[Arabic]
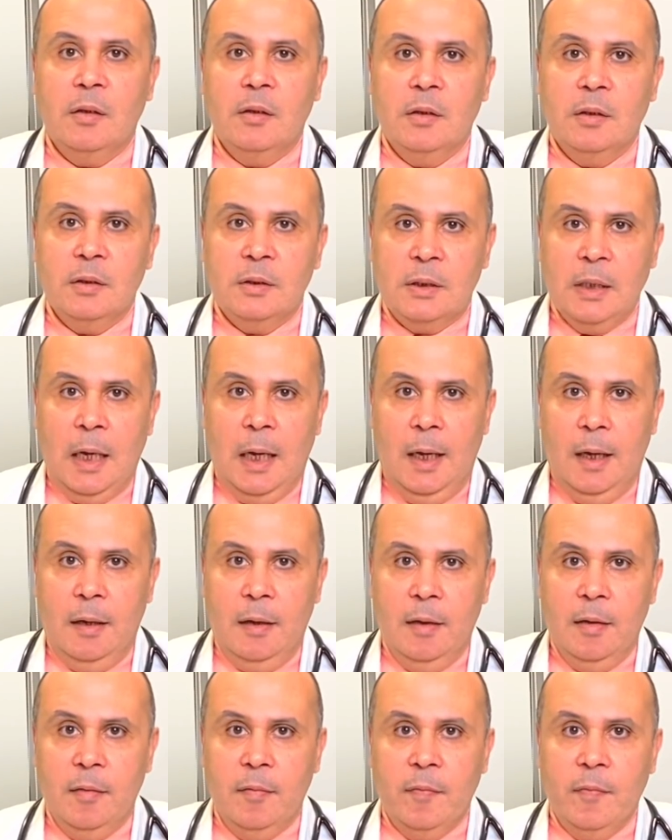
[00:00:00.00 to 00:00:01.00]
صح
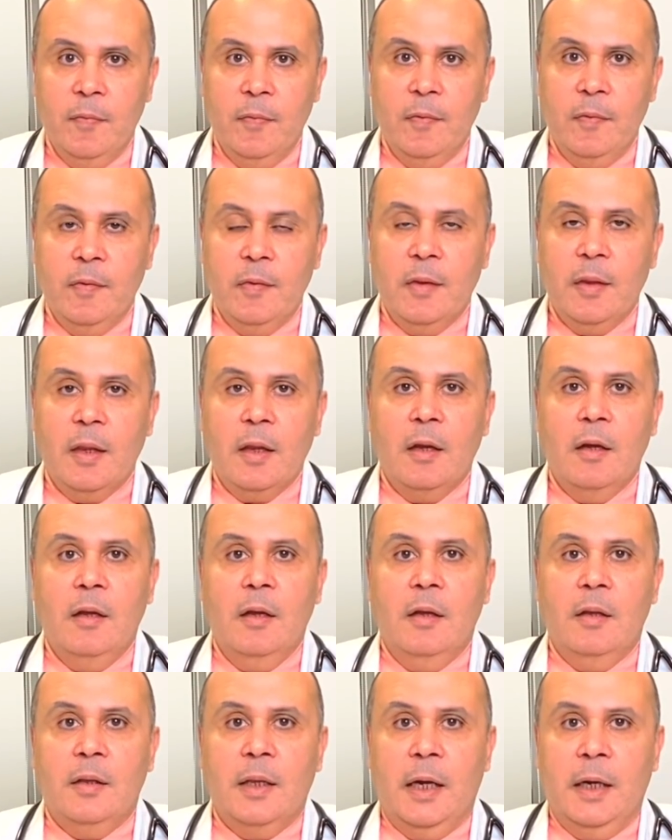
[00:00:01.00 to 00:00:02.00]

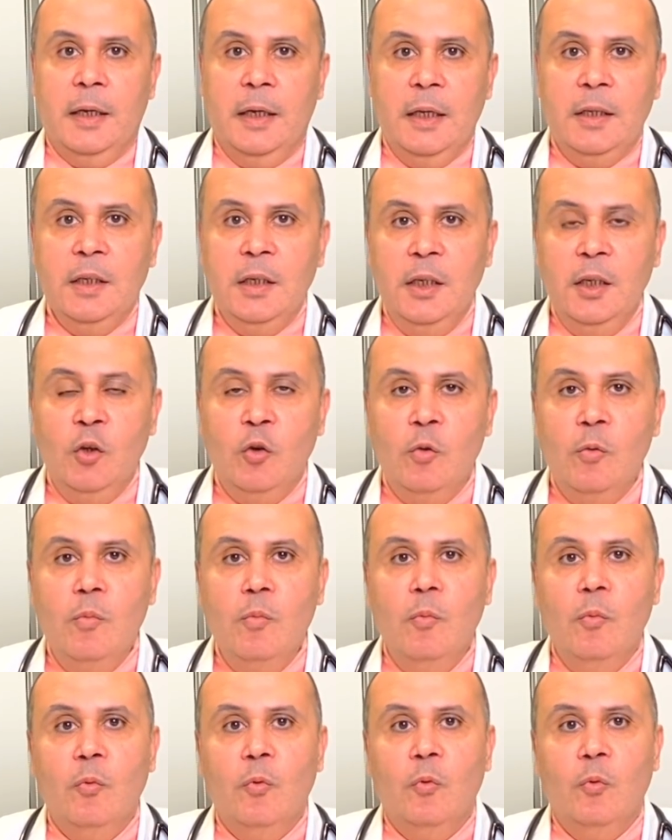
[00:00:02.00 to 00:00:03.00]
تحياتي
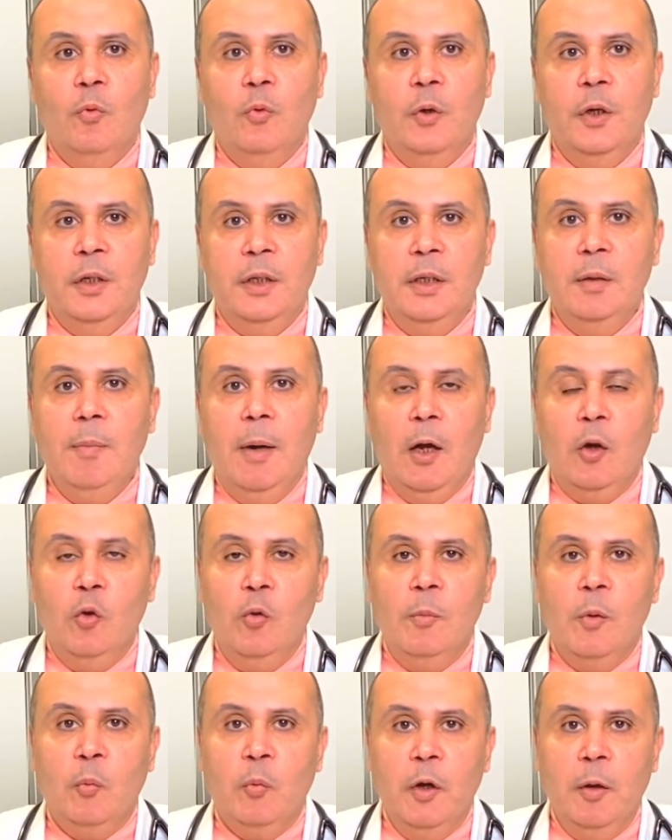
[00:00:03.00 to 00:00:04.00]
ليكم ودي
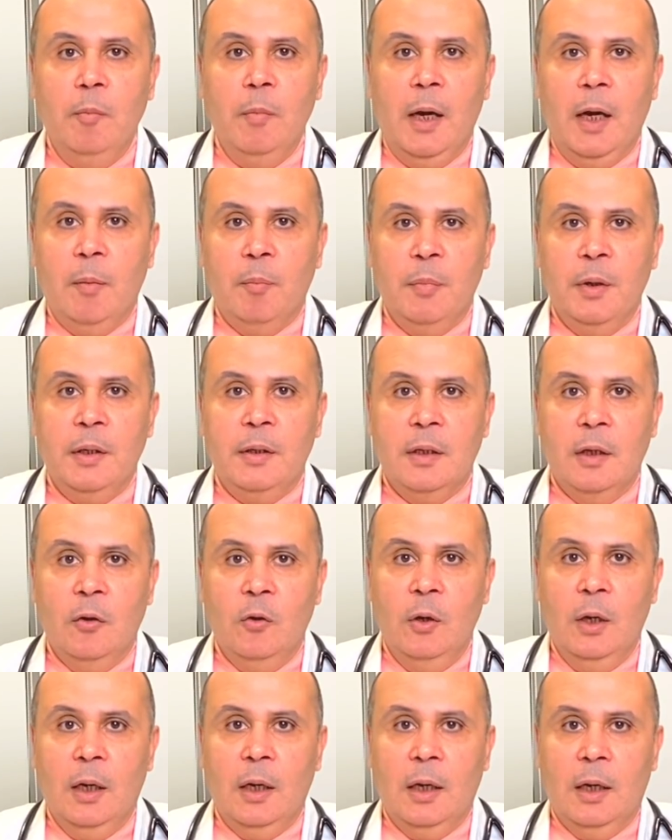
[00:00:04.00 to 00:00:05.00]
معلومة مهمة حبيت
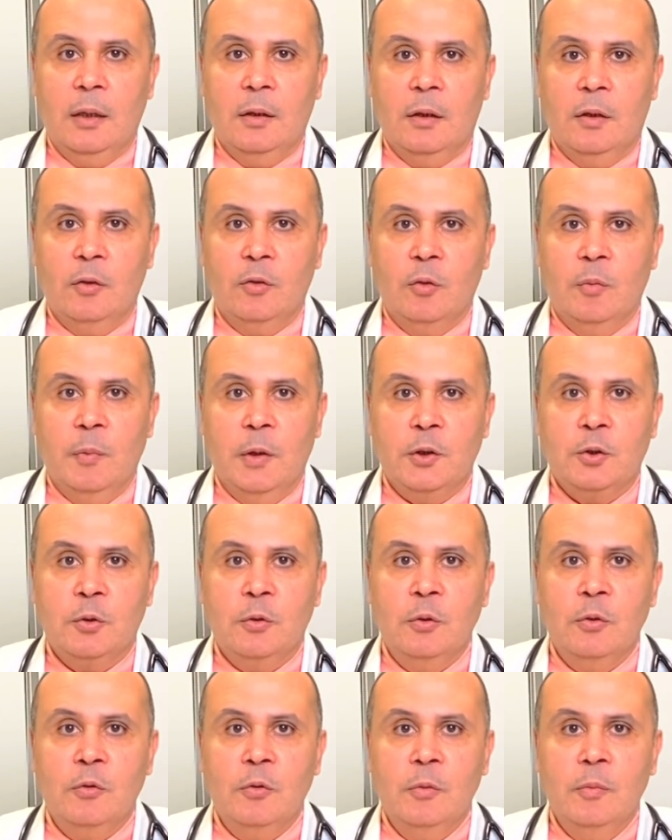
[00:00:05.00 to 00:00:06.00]
اقولها لحضراتكم
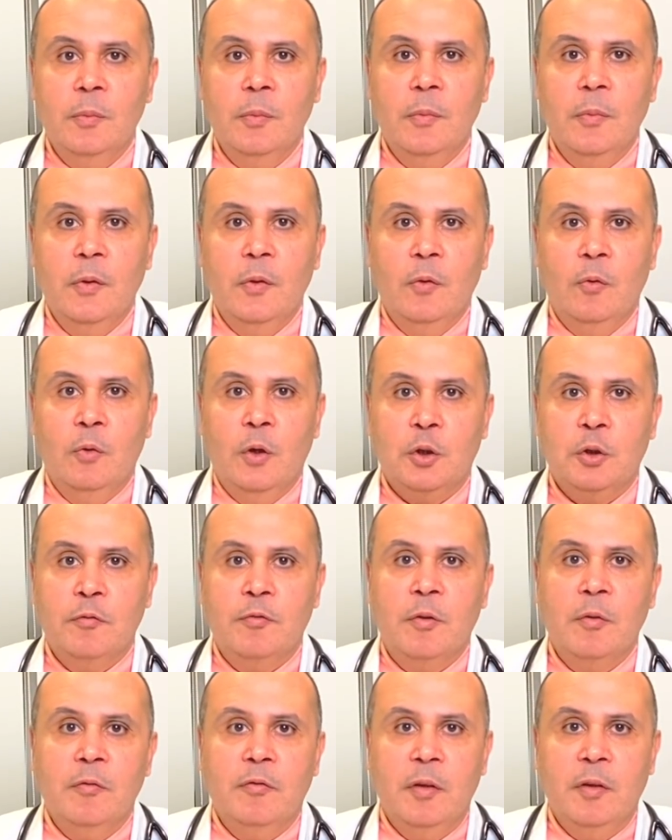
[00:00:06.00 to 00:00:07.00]
اشكركم
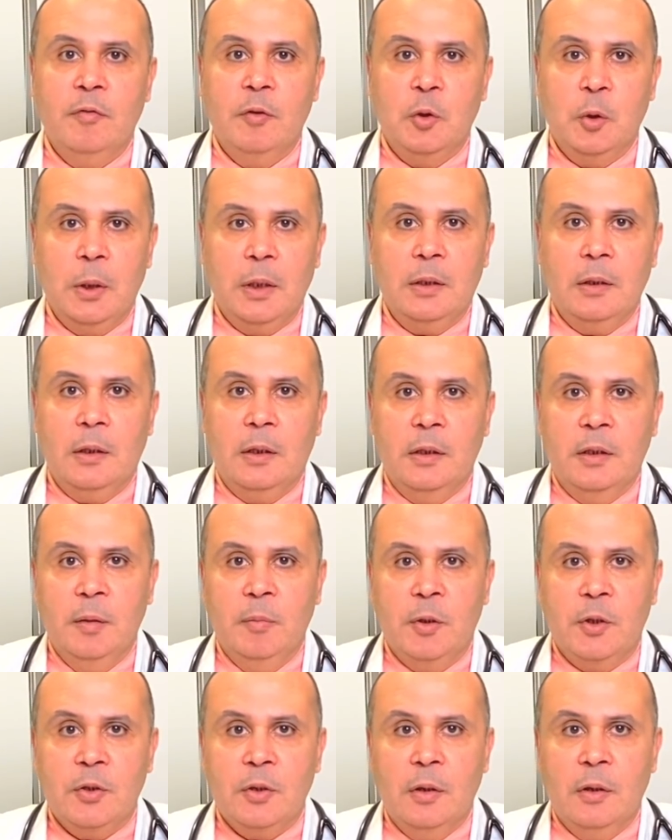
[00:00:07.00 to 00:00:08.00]
واشوفكم في الفيديوهات القادمة
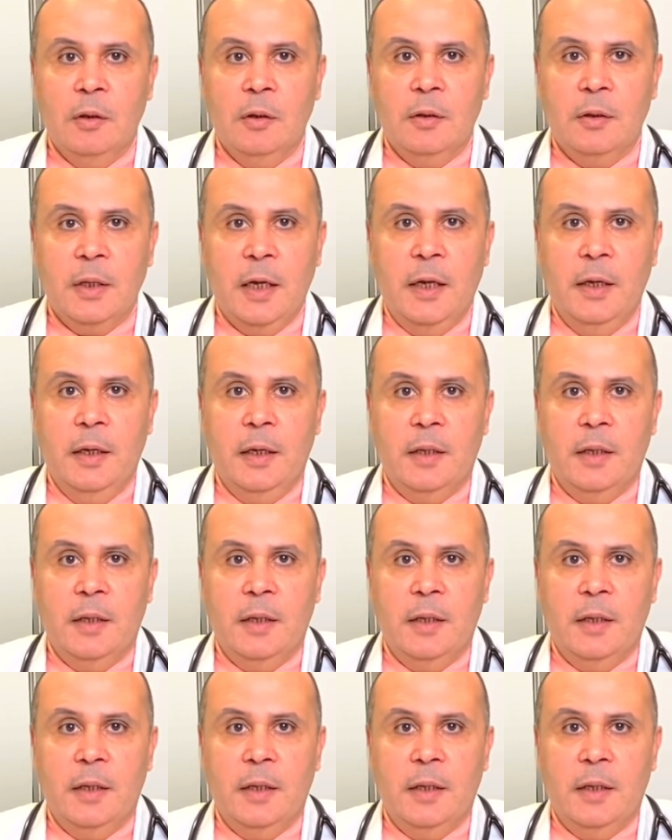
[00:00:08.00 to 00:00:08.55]
ان شاء الله تحياتي